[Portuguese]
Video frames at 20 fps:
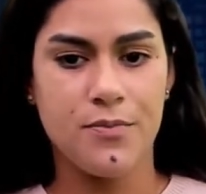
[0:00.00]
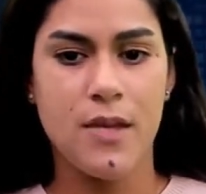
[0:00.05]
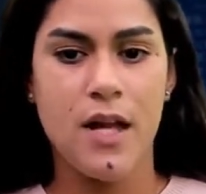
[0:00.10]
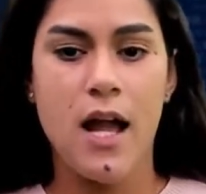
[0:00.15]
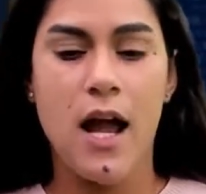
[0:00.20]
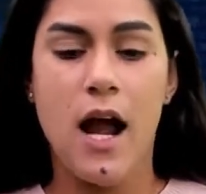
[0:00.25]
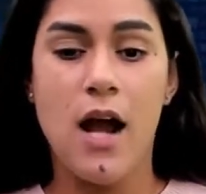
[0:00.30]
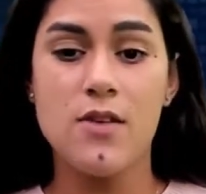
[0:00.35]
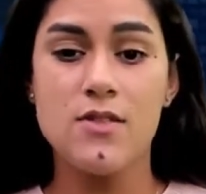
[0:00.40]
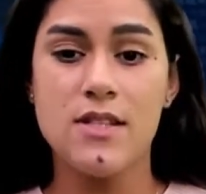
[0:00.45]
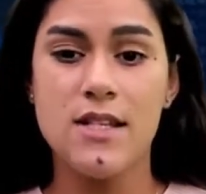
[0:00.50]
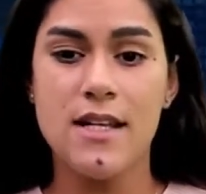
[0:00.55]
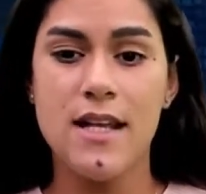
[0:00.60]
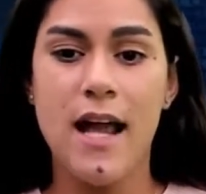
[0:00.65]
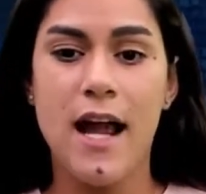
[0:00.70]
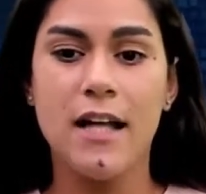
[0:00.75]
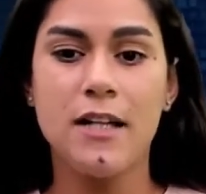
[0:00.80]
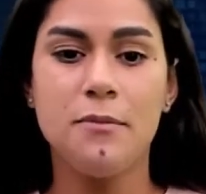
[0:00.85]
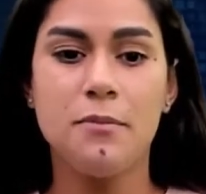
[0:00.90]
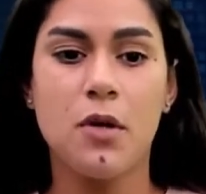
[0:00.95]

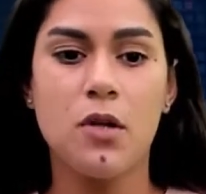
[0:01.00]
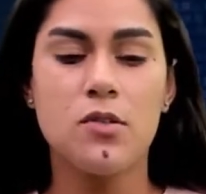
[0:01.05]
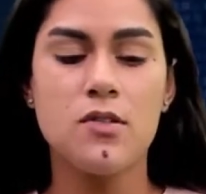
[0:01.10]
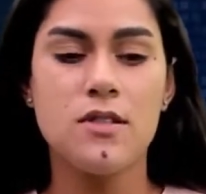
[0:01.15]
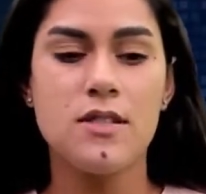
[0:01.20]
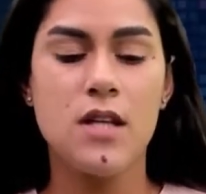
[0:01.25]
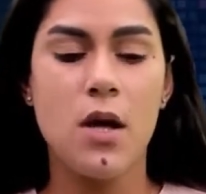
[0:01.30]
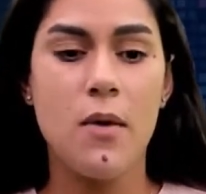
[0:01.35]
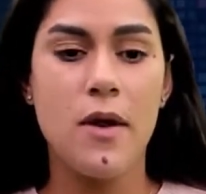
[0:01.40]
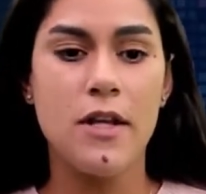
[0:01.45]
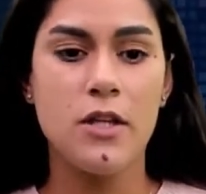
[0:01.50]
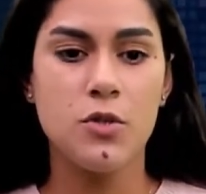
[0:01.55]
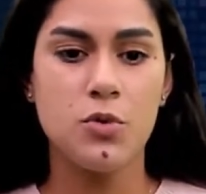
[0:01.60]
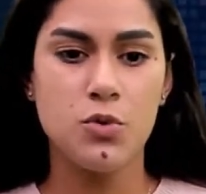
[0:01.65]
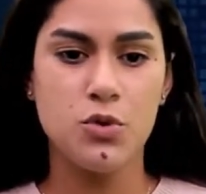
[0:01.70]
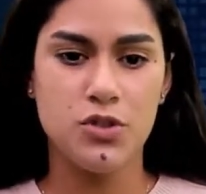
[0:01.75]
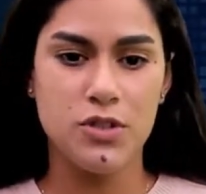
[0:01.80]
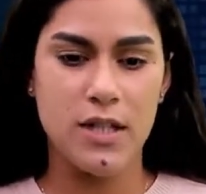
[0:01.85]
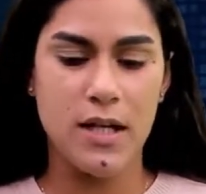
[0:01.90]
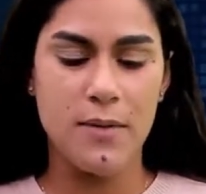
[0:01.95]
auxiliar de produção e
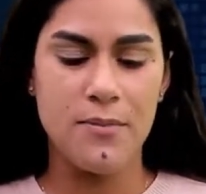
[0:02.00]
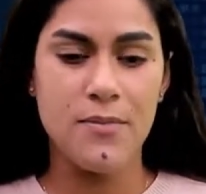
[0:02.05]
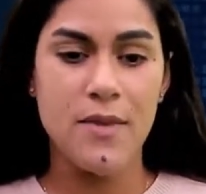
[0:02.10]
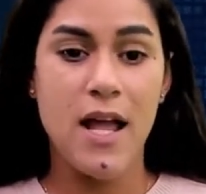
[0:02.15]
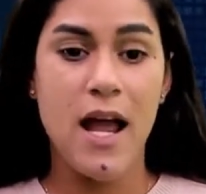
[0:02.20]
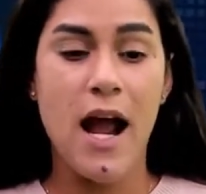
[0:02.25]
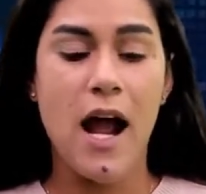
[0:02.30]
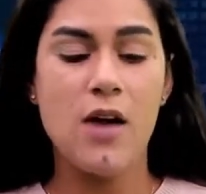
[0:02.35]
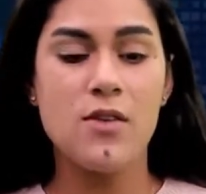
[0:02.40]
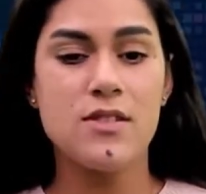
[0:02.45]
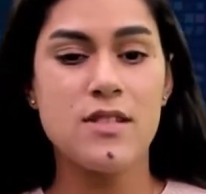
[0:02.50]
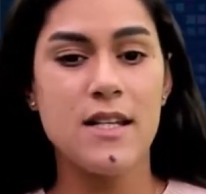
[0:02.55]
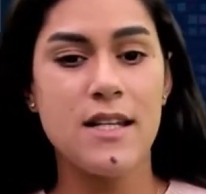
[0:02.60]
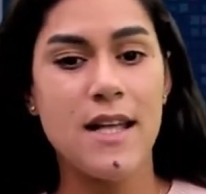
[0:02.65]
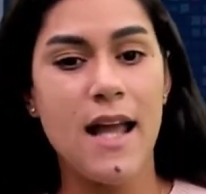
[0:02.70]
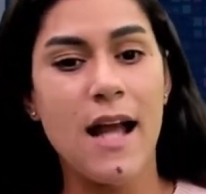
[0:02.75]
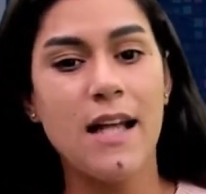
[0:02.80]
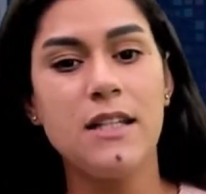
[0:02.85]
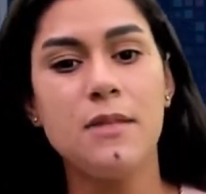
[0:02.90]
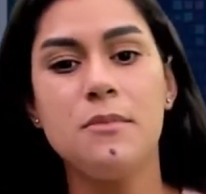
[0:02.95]
indústria,
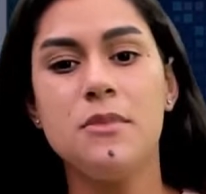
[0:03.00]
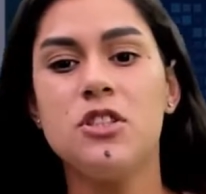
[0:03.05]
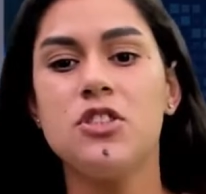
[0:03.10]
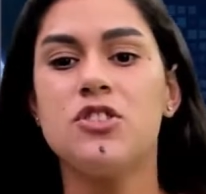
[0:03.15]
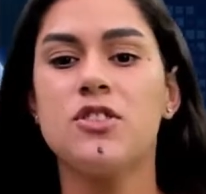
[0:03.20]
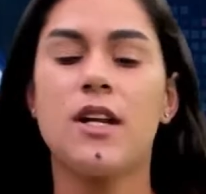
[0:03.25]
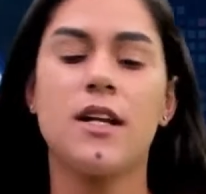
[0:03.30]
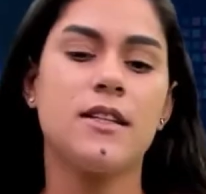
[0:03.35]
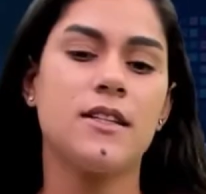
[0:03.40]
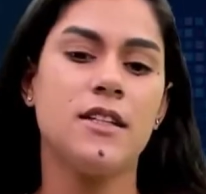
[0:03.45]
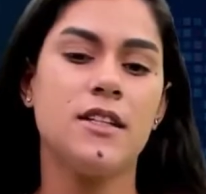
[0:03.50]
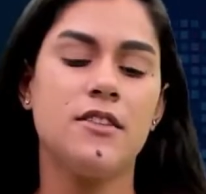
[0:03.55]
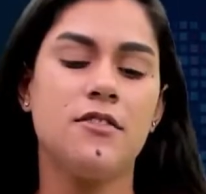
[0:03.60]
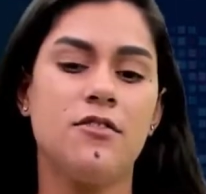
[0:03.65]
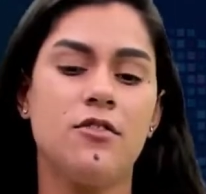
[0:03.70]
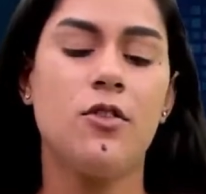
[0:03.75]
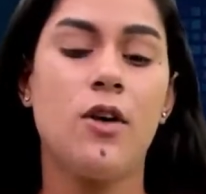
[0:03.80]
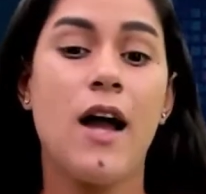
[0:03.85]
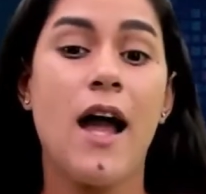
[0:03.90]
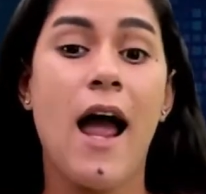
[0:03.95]
auxiliar
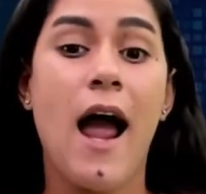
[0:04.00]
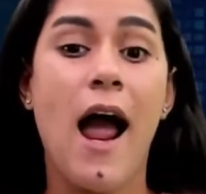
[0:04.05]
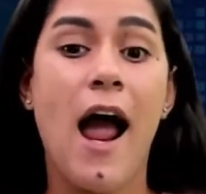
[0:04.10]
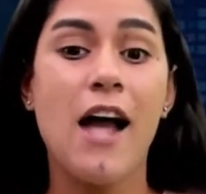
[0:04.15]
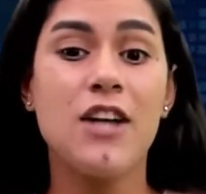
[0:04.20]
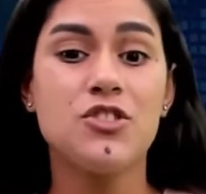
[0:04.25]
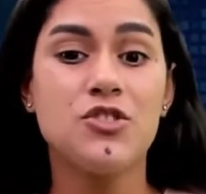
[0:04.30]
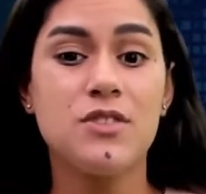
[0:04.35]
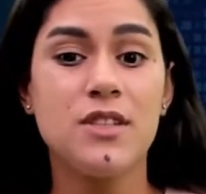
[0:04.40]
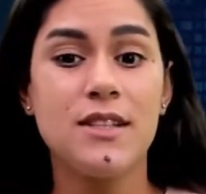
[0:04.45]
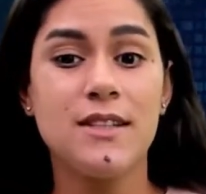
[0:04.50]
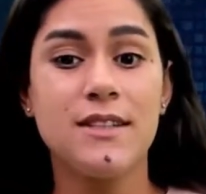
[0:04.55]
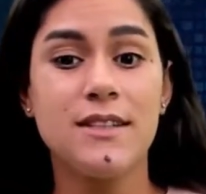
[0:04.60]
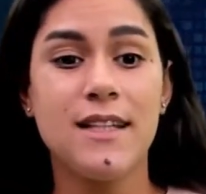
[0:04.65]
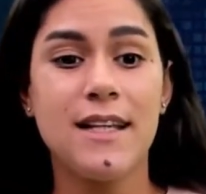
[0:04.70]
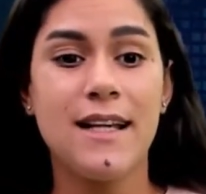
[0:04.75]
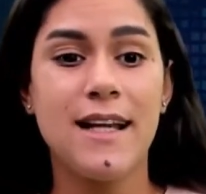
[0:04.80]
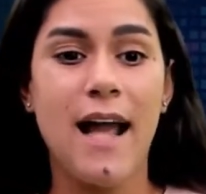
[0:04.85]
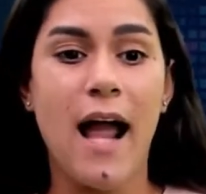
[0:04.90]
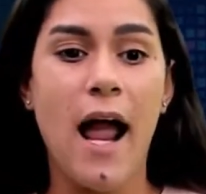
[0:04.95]
administrativo, ajudante
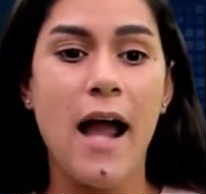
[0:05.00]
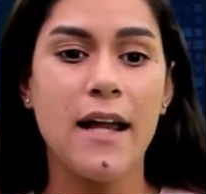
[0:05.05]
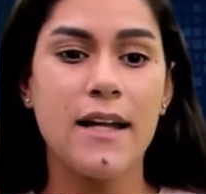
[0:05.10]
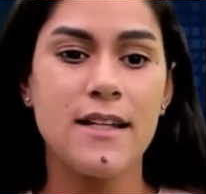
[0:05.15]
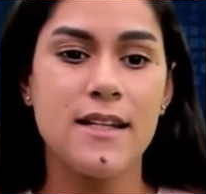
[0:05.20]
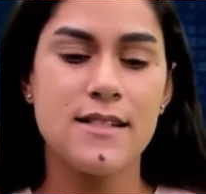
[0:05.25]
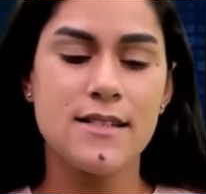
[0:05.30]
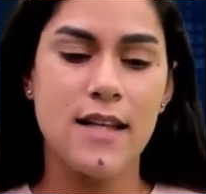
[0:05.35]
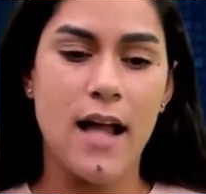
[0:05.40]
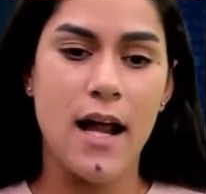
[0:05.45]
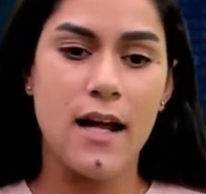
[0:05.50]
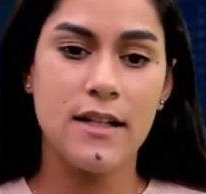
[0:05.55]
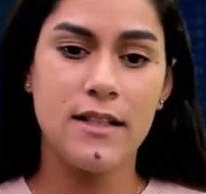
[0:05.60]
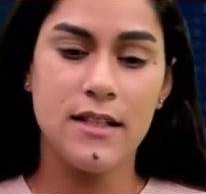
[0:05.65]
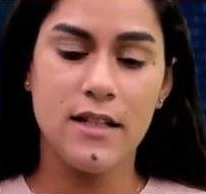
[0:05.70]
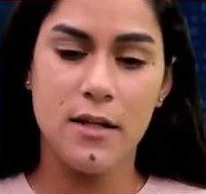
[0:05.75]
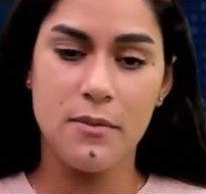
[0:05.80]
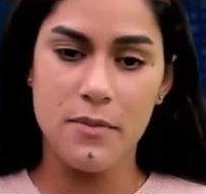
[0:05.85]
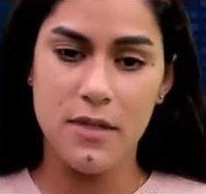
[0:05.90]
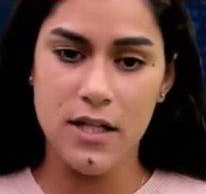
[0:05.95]
de carga e descarga
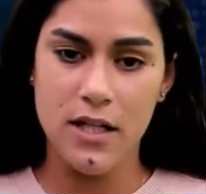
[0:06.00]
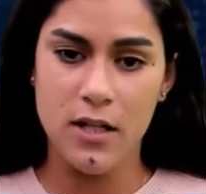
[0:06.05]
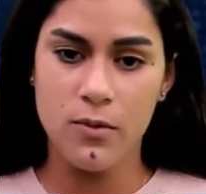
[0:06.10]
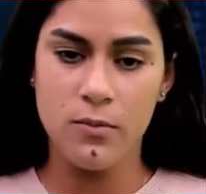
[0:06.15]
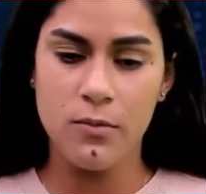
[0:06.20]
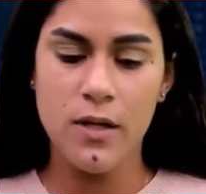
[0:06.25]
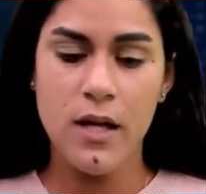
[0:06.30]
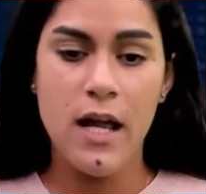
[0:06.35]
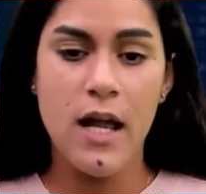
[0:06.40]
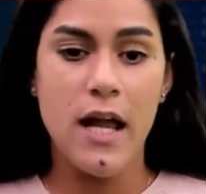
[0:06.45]
de caminhão,